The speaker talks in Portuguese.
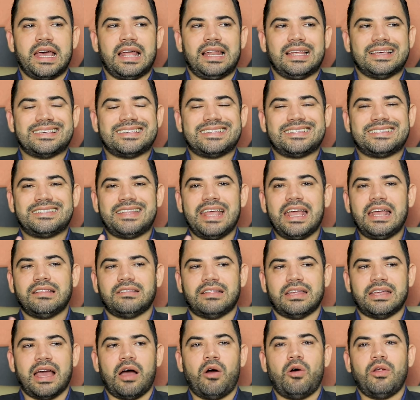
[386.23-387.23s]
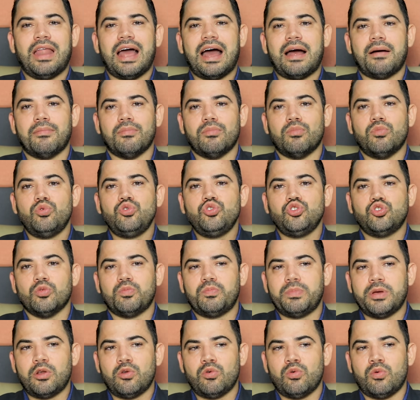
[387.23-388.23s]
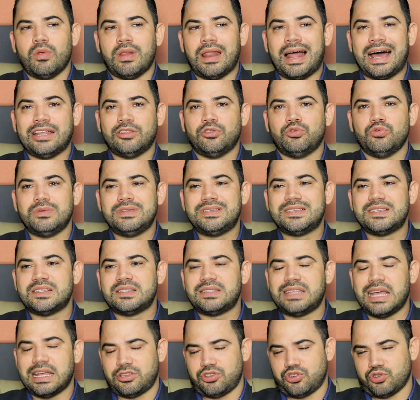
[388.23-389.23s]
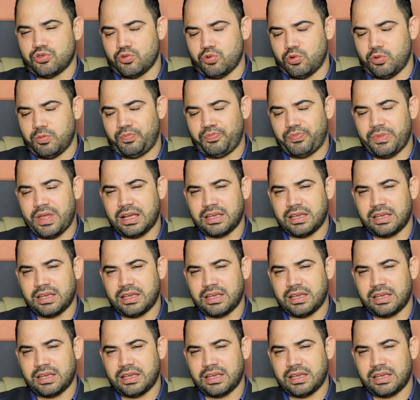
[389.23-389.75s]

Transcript: elas tendem a olhar muito pelo lado estético.